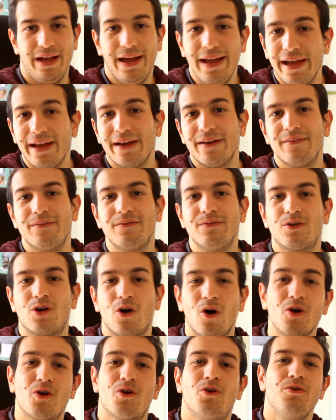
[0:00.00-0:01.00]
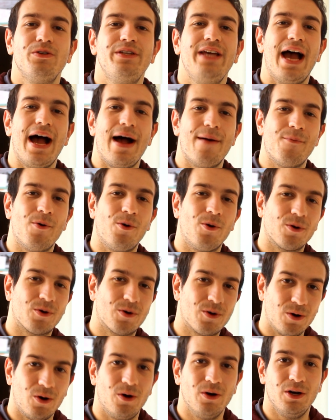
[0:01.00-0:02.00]
E Concludiamo
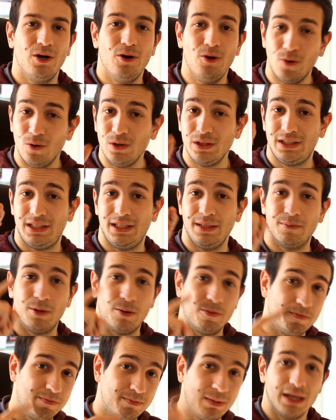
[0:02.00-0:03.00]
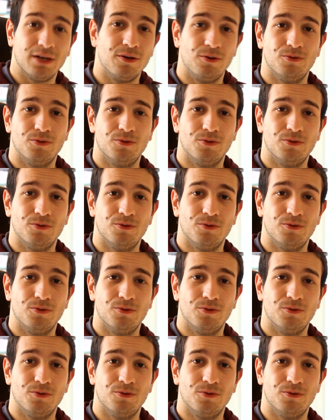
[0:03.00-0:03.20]
con l'ultimo, ma non